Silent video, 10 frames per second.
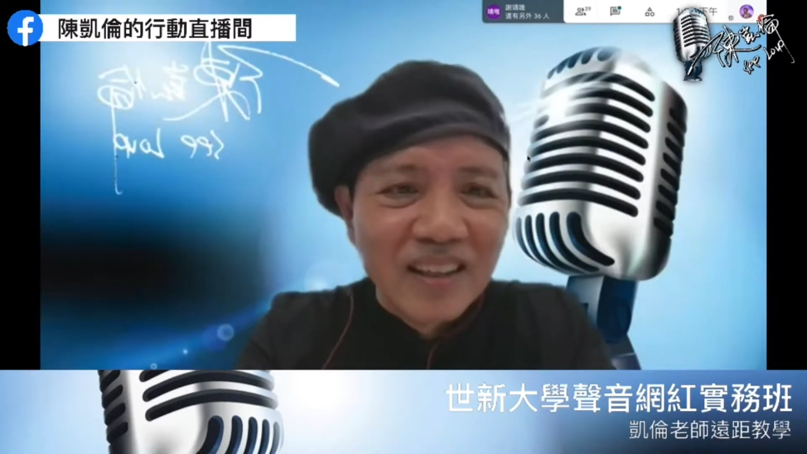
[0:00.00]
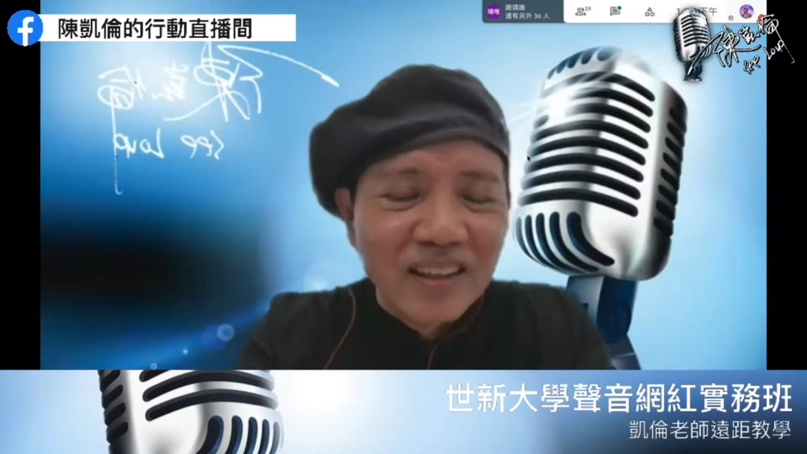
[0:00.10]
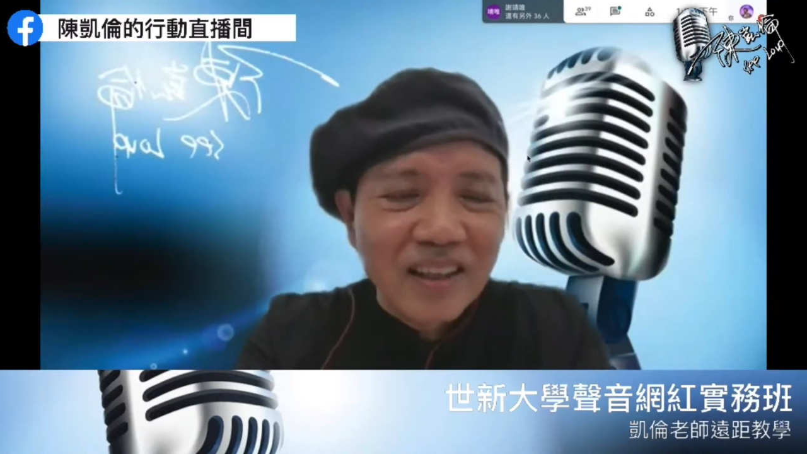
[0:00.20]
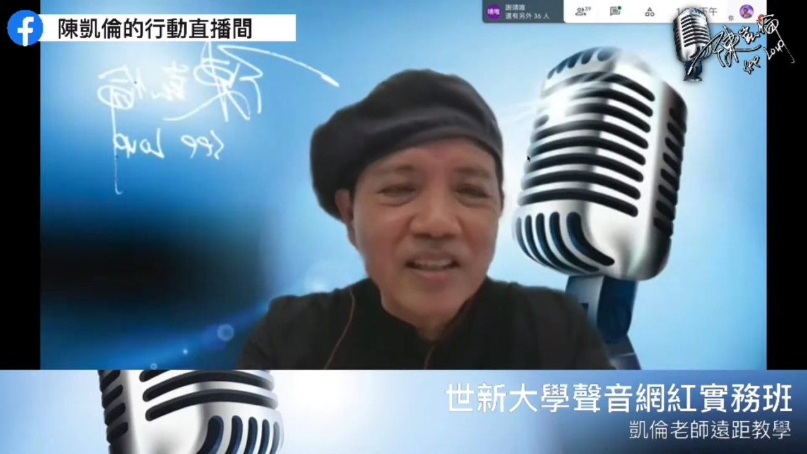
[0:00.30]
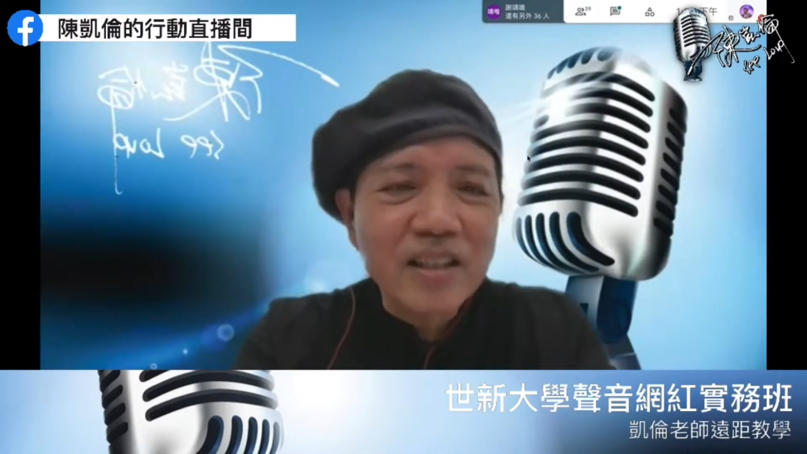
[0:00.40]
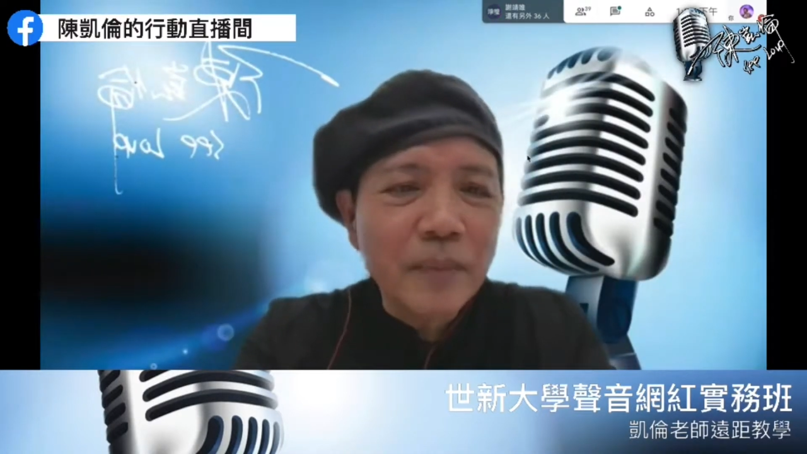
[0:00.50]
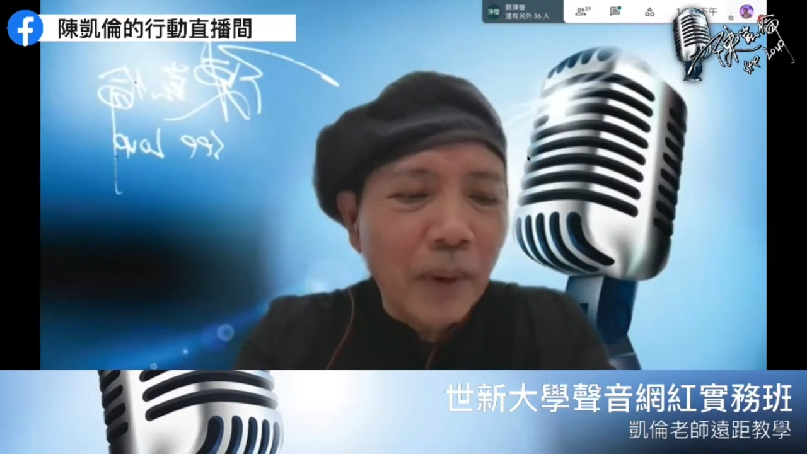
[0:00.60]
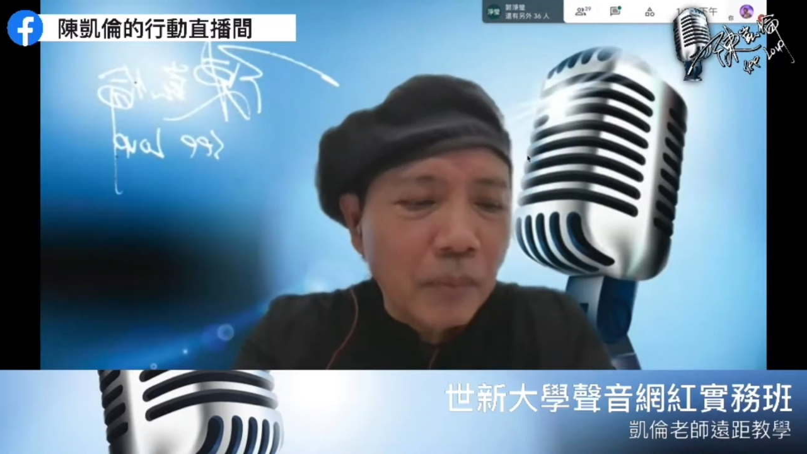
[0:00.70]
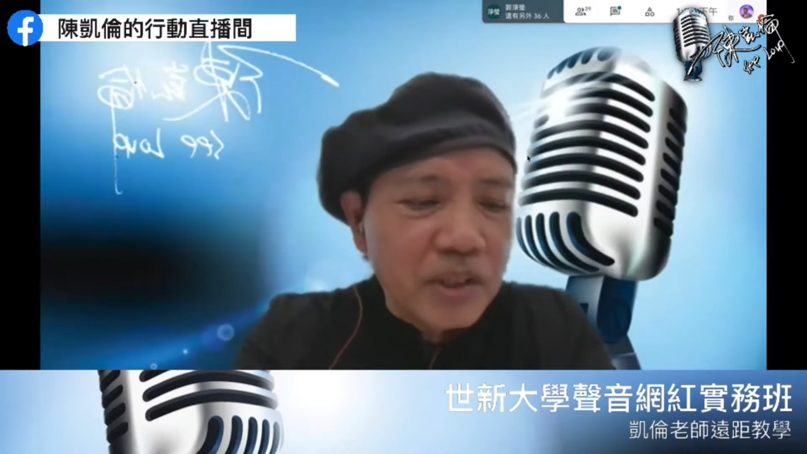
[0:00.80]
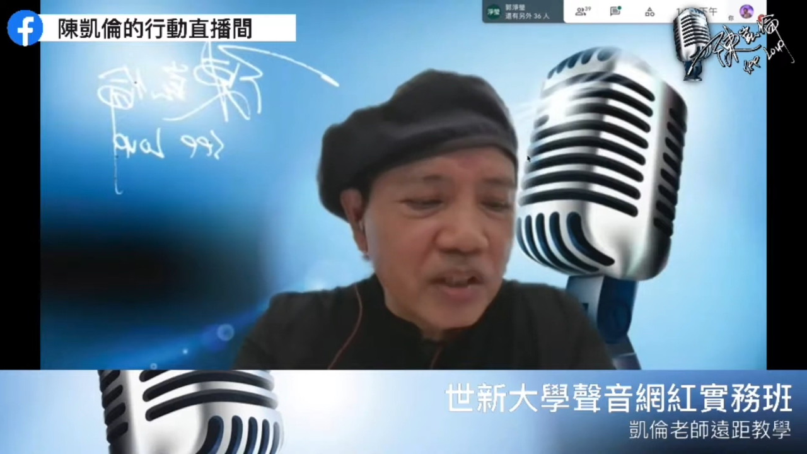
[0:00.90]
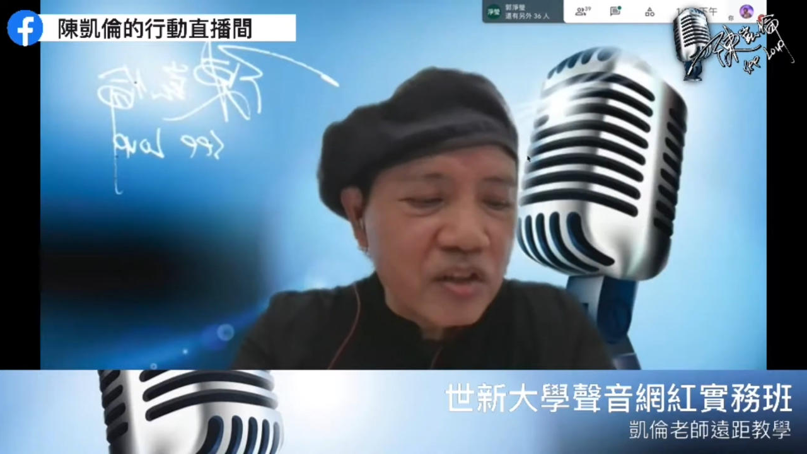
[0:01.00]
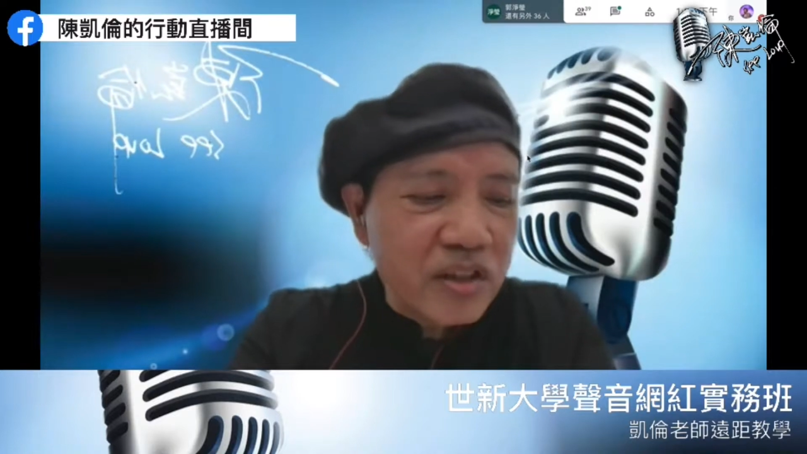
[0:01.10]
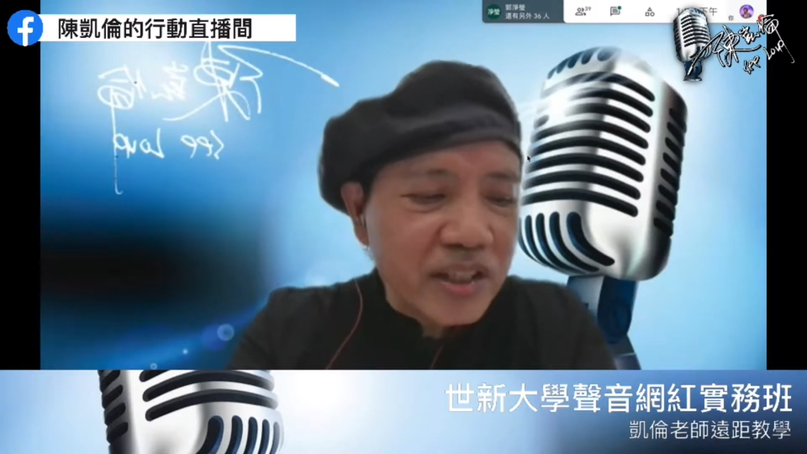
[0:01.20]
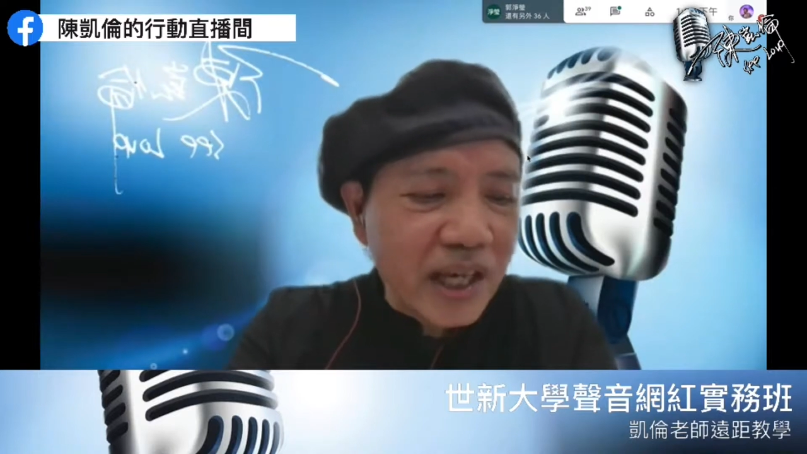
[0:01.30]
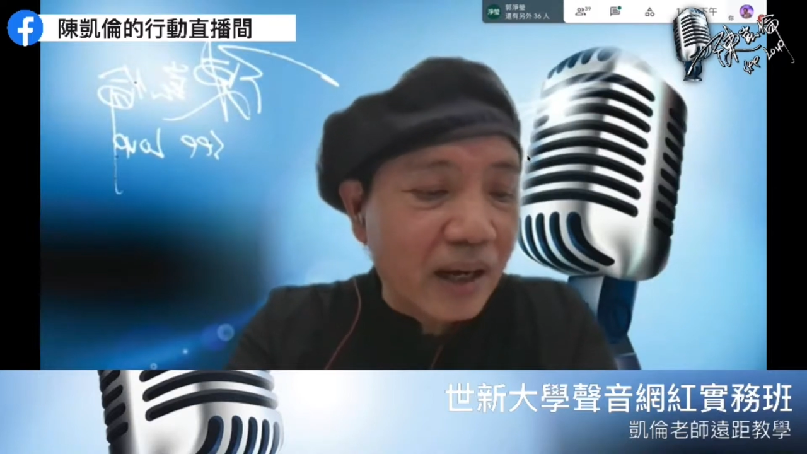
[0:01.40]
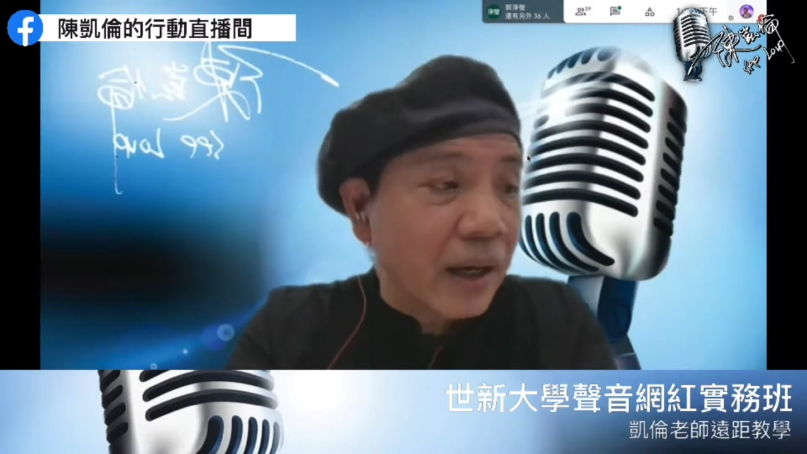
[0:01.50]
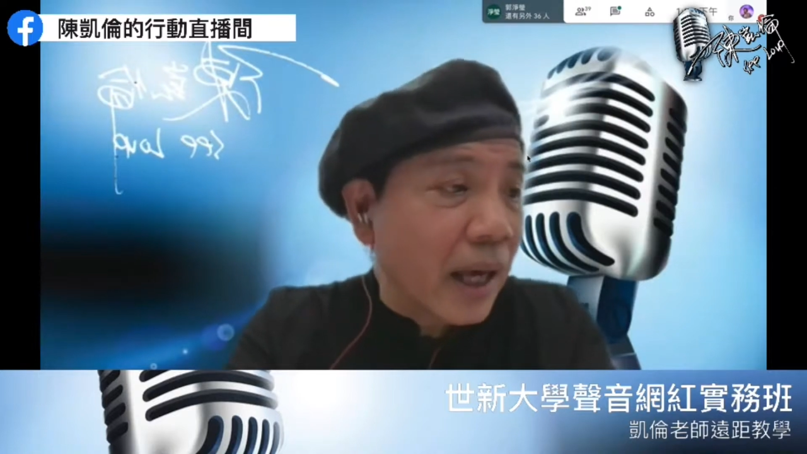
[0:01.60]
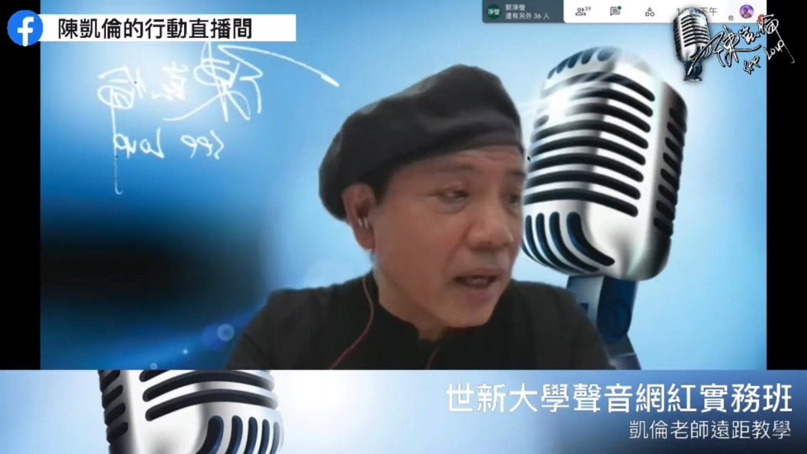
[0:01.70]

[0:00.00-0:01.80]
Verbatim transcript: 来，志森帮我们解释一下，